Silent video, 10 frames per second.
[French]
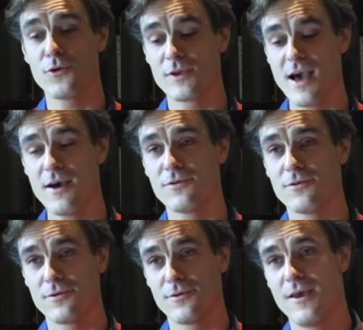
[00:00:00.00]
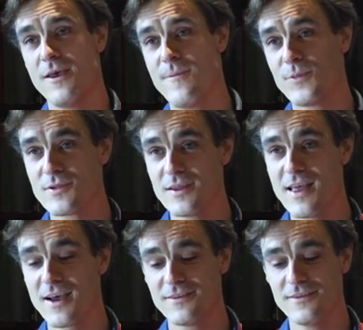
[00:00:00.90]
regard de, cet
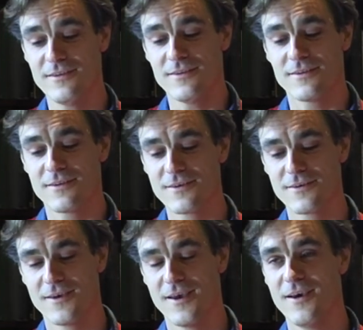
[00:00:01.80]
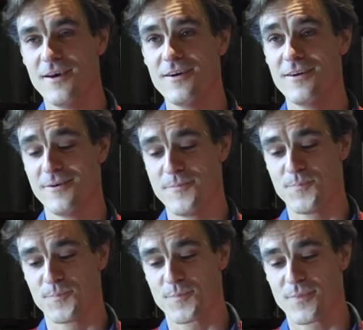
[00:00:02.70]
artiste euh, euh,
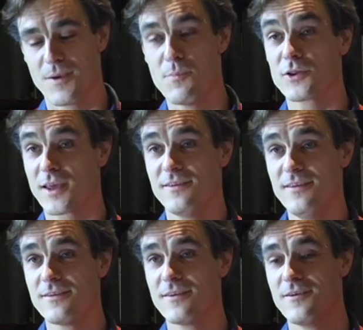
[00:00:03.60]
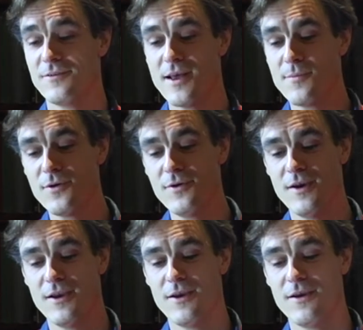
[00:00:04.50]
portraitiste Finalement,
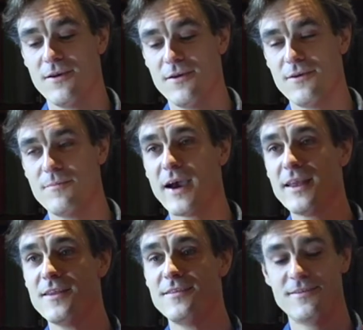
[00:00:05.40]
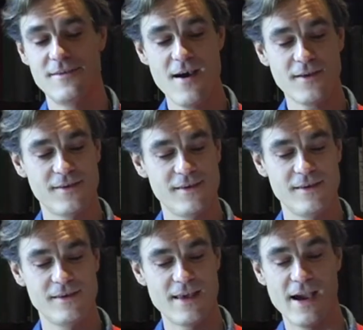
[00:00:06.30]
euh, Marie Laetitia,
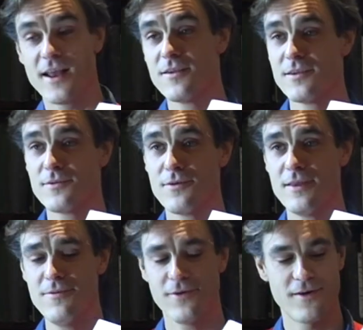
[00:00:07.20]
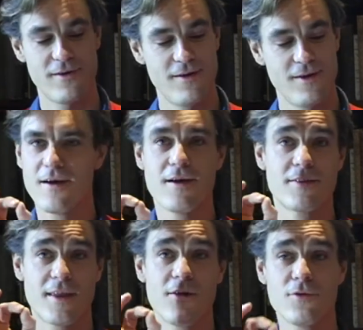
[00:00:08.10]
qui, a réalisé ce livre, a un
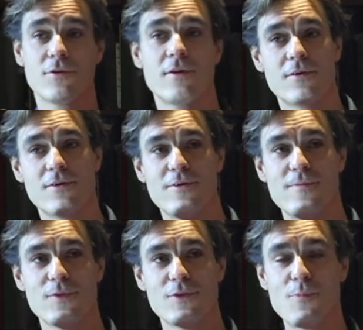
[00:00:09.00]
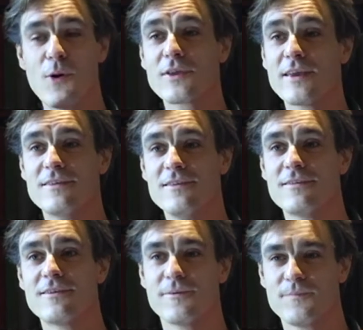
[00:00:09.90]
talent de,
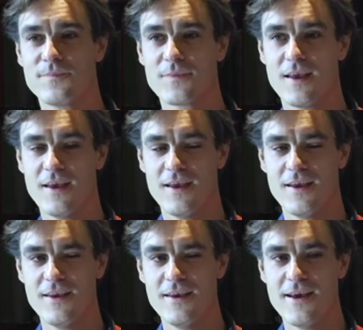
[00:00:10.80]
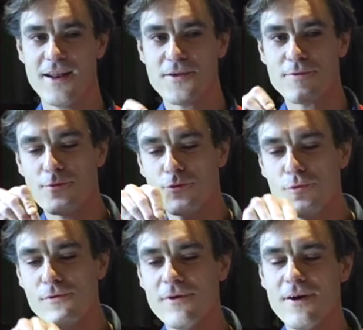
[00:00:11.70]
portraitiste. Et elle a
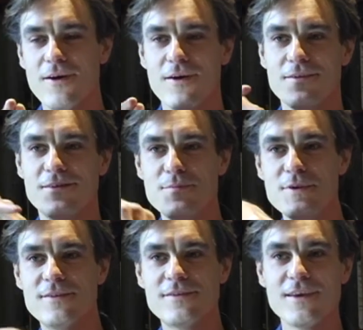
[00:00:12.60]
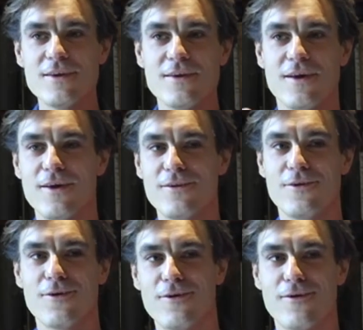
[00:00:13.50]
su s'immiscer
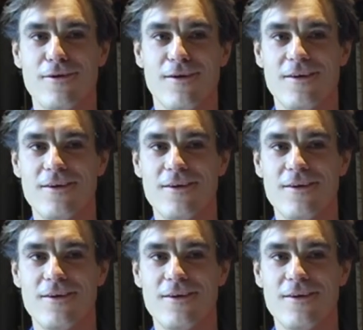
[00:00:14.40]
dans